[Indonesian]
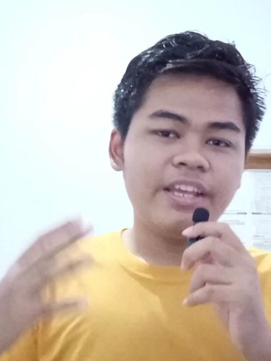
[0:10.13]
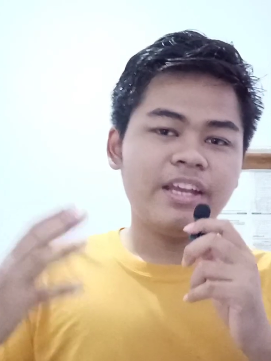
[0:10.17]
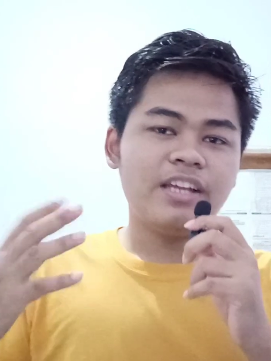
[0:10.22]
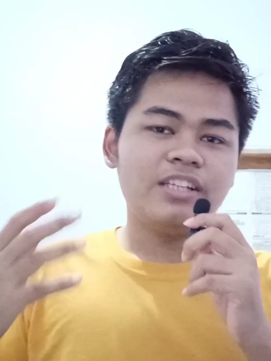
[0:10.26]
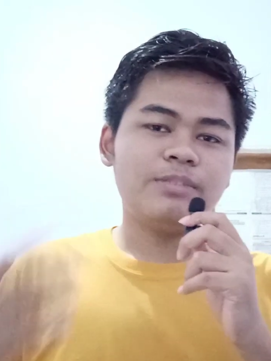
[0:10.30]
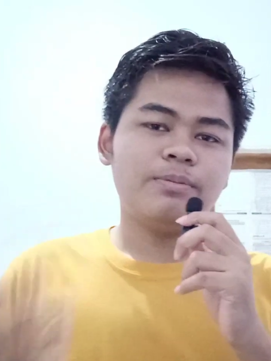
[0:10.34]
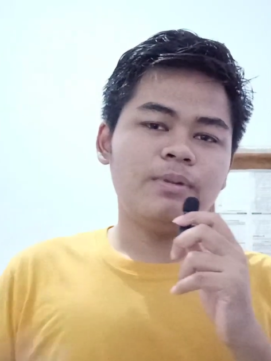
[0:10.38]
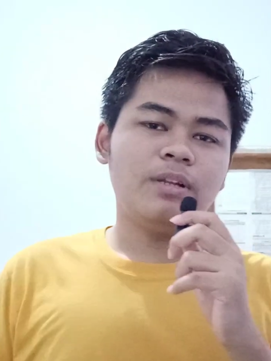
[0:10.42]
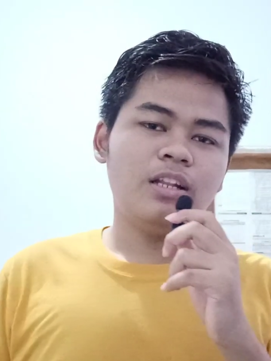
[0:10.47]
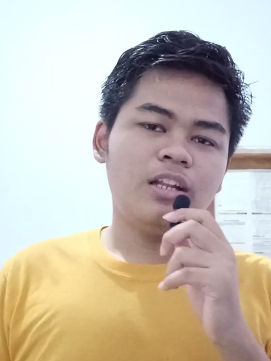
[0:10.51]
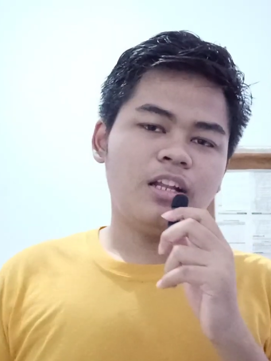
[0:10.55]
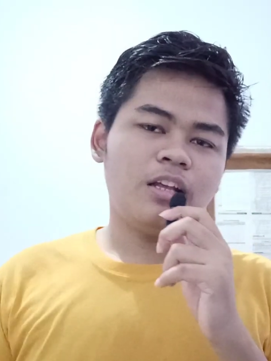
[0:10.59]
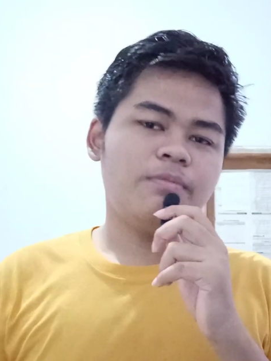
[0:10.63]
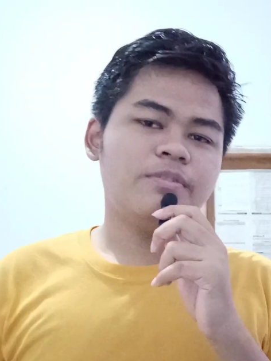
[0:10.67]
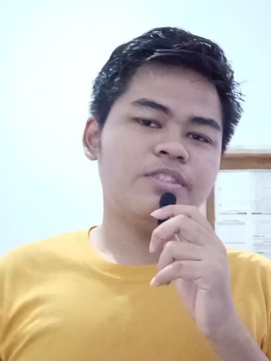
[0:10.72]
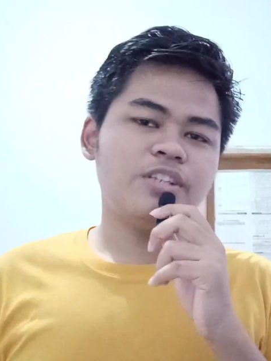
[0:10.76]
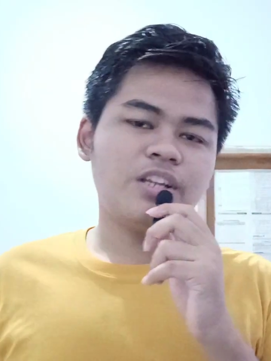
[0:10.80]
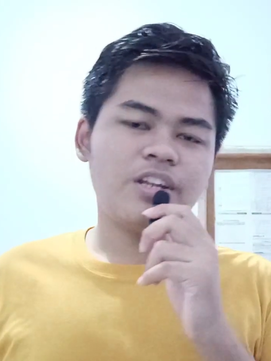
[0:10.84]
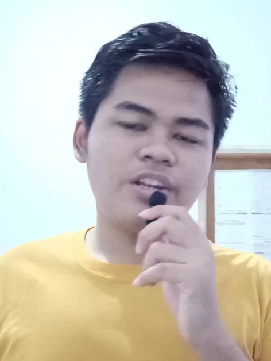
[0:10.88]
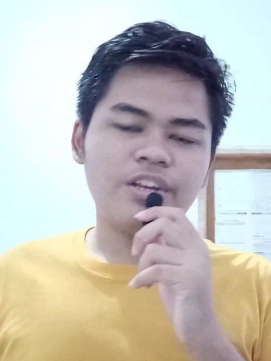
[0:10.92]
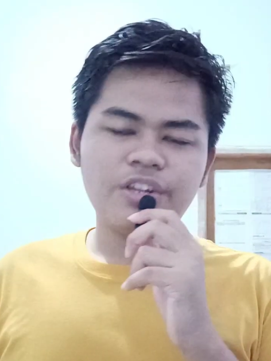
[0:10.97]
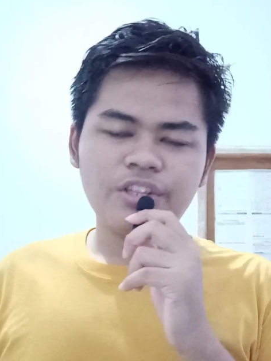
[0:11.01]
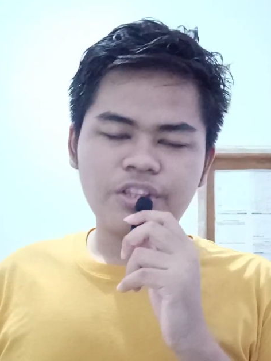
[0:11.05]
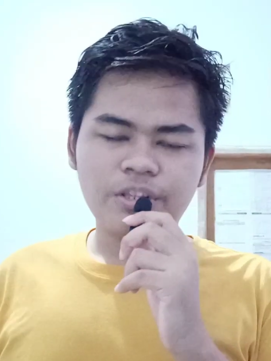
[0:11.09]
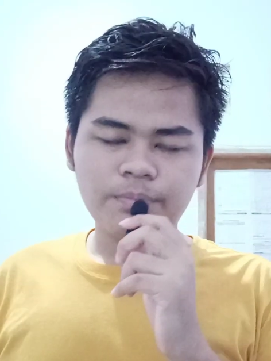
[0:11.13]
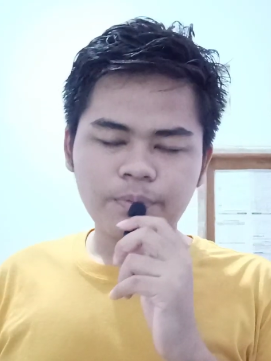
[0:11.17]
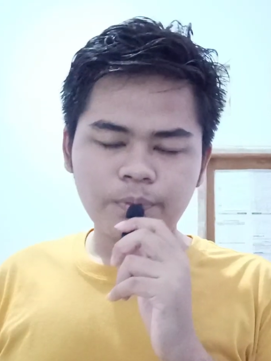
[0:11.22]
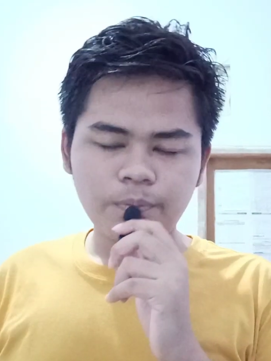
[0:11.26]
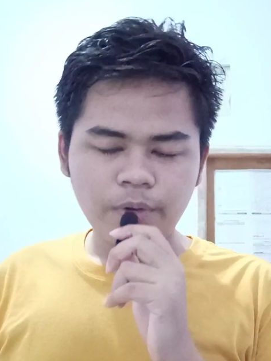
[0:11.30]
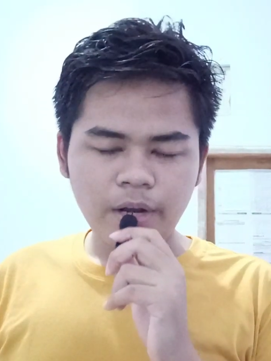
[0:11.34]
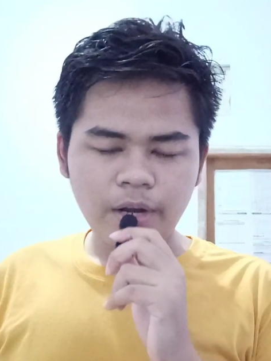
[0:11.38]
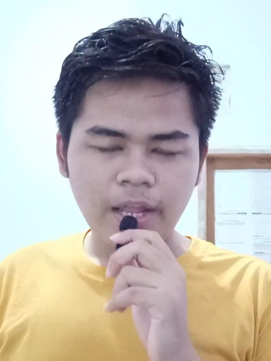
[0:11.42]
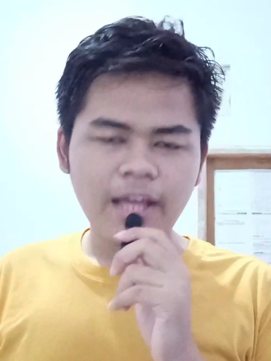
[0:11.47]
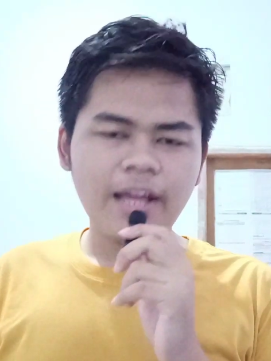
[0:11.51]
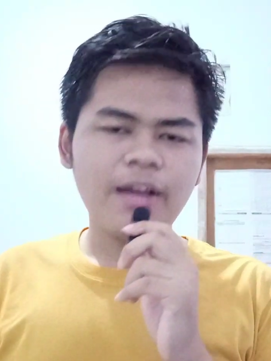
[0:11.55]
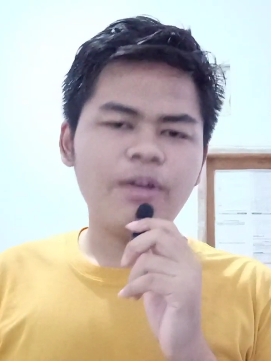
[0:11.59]
Hai guys, balik lagi menjadi DT
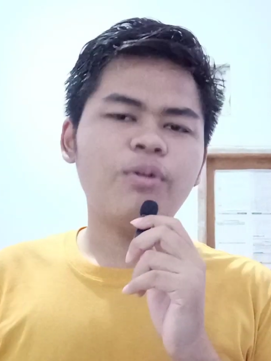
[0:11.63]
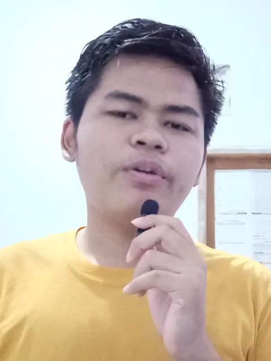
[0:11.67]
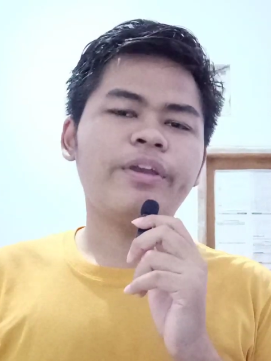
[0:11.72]
pemula.